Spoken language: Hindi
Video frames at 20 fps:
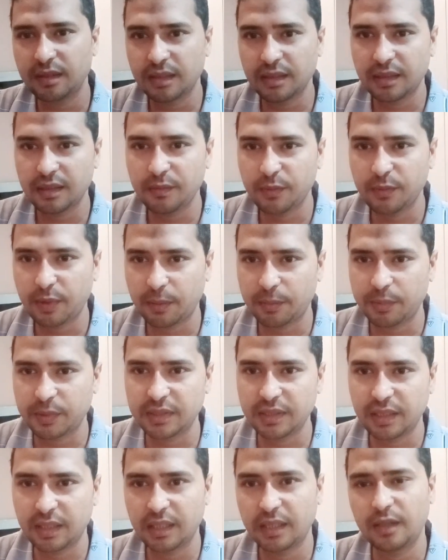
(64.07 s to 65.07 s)
तरीक की वापस
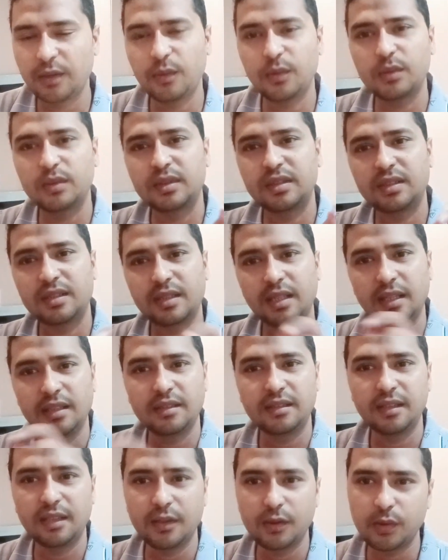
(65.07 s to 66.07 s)
जाना है और
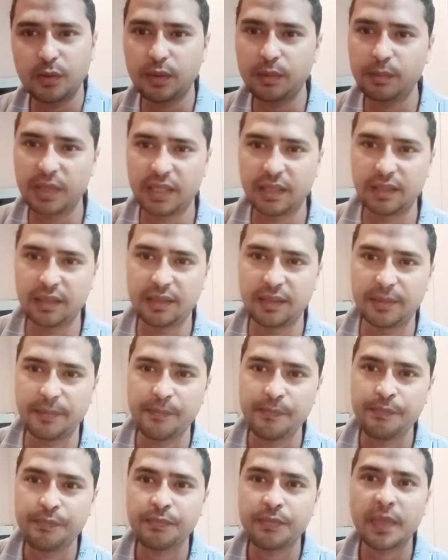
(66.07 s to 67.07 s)
सत्ताईस तरीक को हमारे हैं
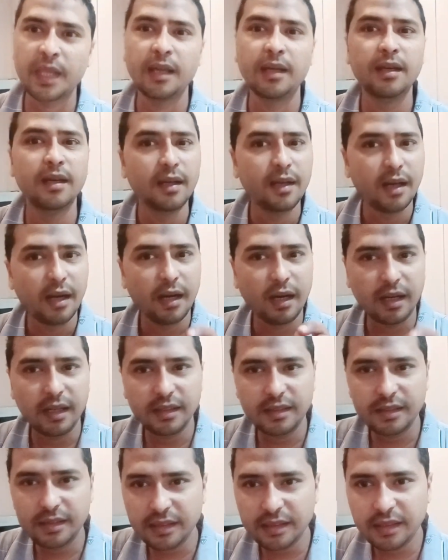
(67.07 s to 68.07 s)

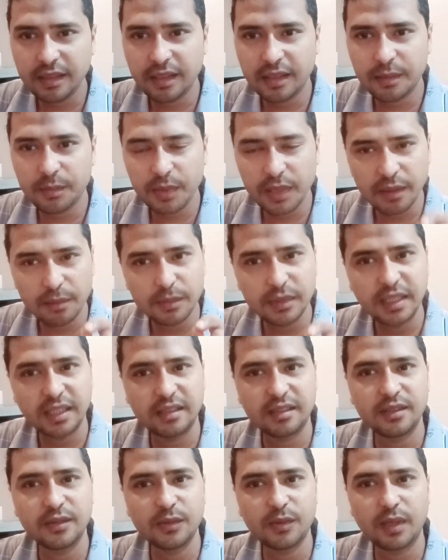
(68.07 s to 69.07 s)
आज की डेट पे हम
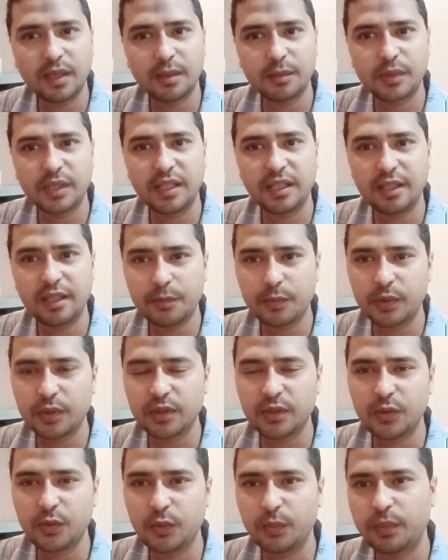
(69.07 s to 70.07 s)
जैसे ही वहाँ पे
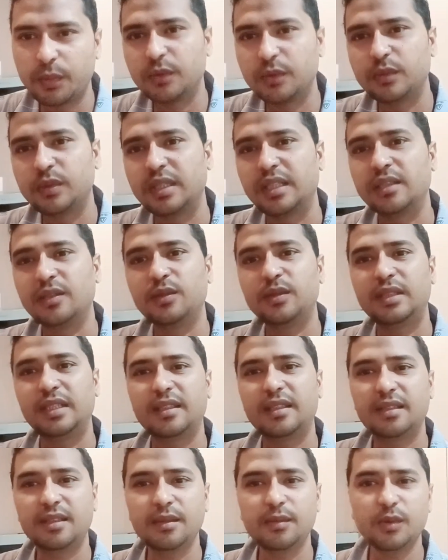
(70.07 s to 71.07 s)
एयरपोर्ट के ऊपर उतरे तो
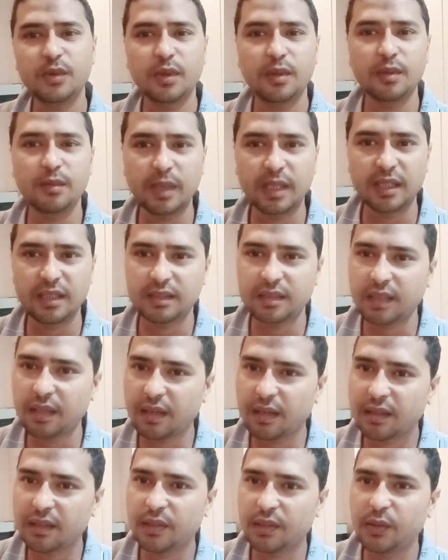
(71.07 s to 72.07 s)
जैसे ही वो हमारा
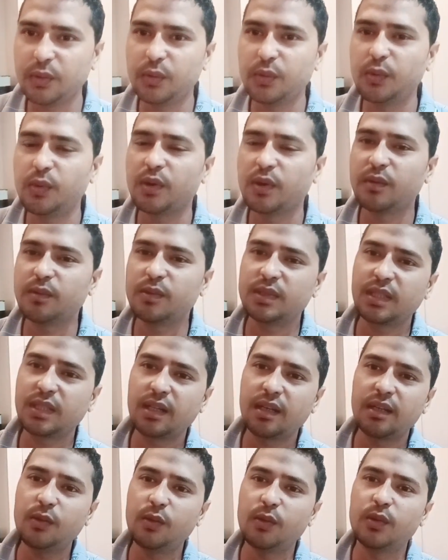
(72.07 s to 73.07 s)
सारा क्रियो और वो
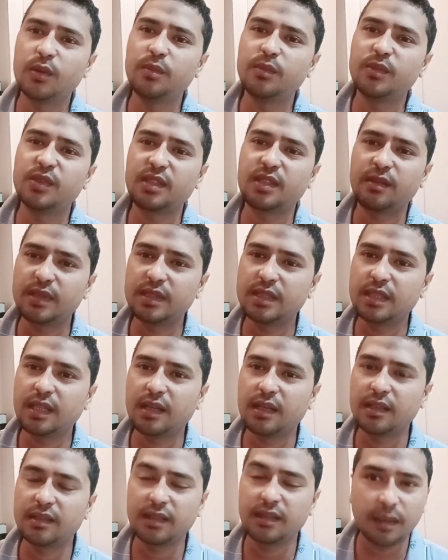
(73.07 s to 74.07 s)
सारे लोग मुसाफिर जा
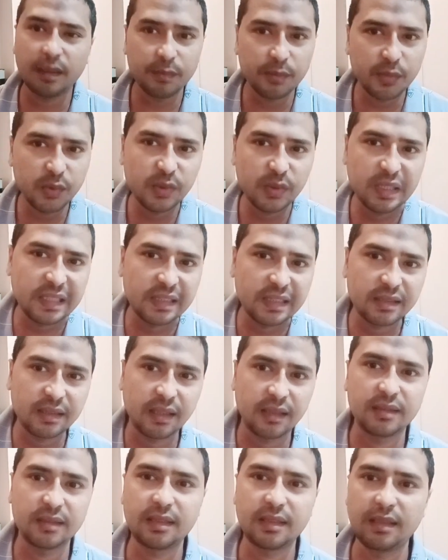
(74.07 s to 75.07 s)
रहे थे हम भी उन्हीं के
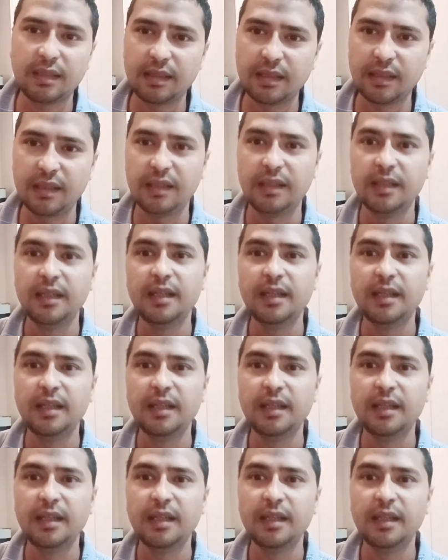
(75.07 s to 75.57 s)
साथ चले गए